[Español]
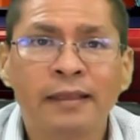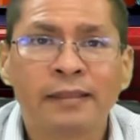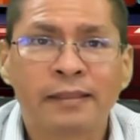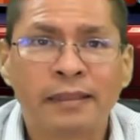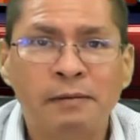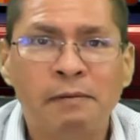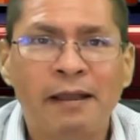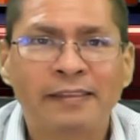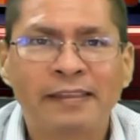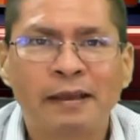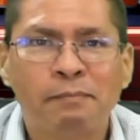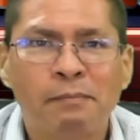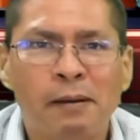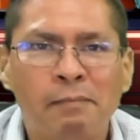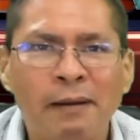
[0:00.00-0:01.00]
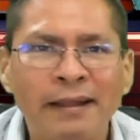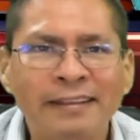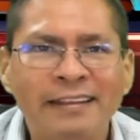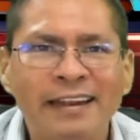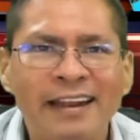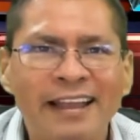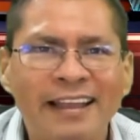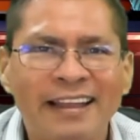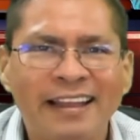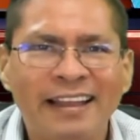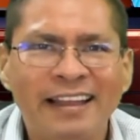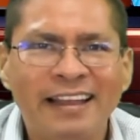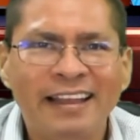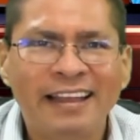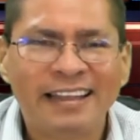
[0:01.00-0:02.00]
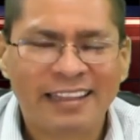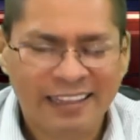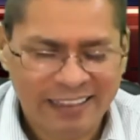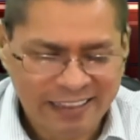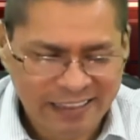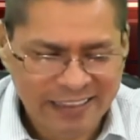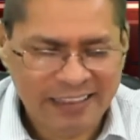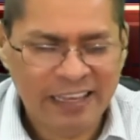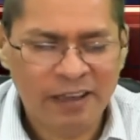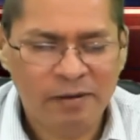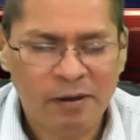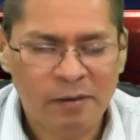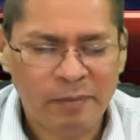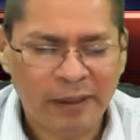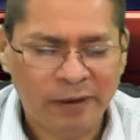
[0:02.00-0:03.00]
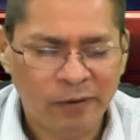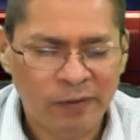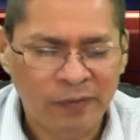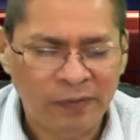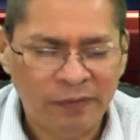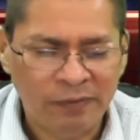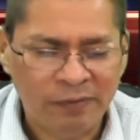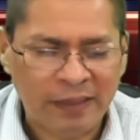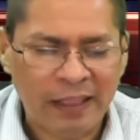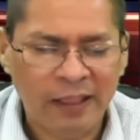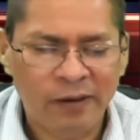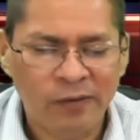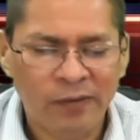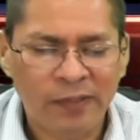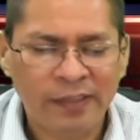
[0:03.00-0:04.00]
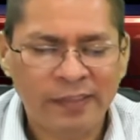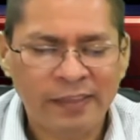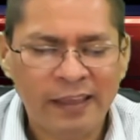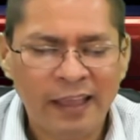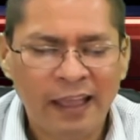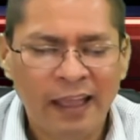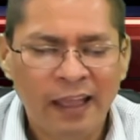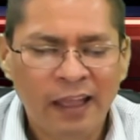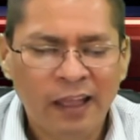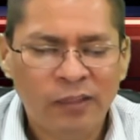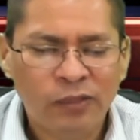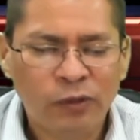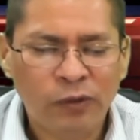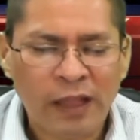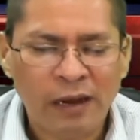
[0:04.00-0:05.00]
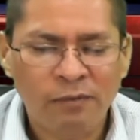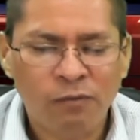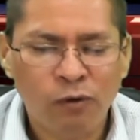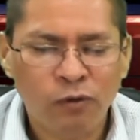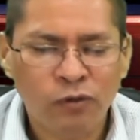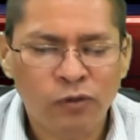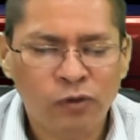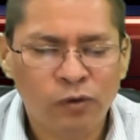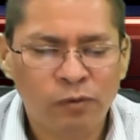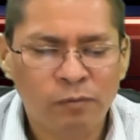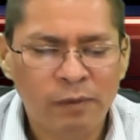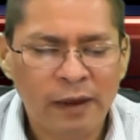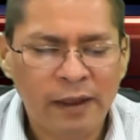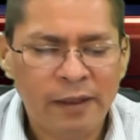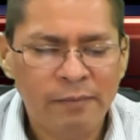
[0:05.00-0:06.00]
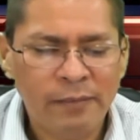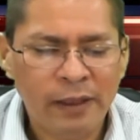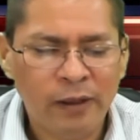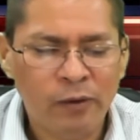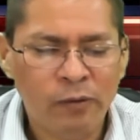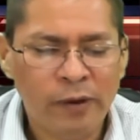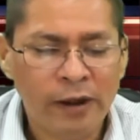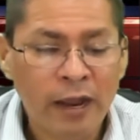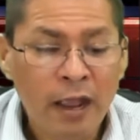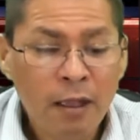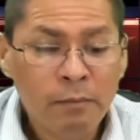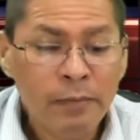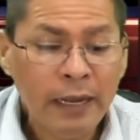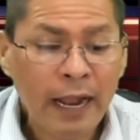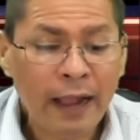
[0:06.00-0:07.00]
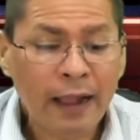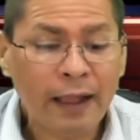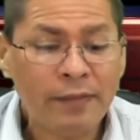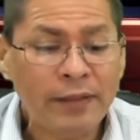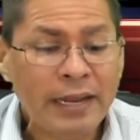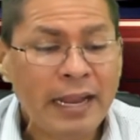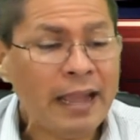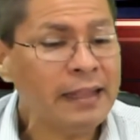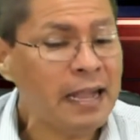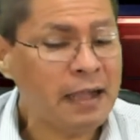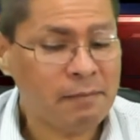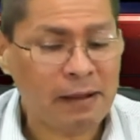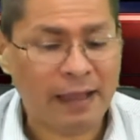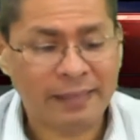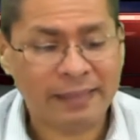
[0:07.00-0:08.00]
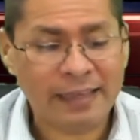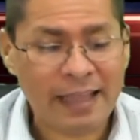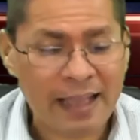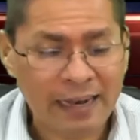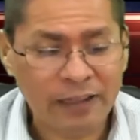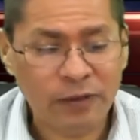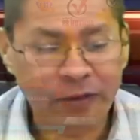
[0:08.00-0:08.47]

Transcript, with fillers: Si vas a Papantla, llévame contigo, decía don Alfonso Bleminguer Mira, Adriana Bascal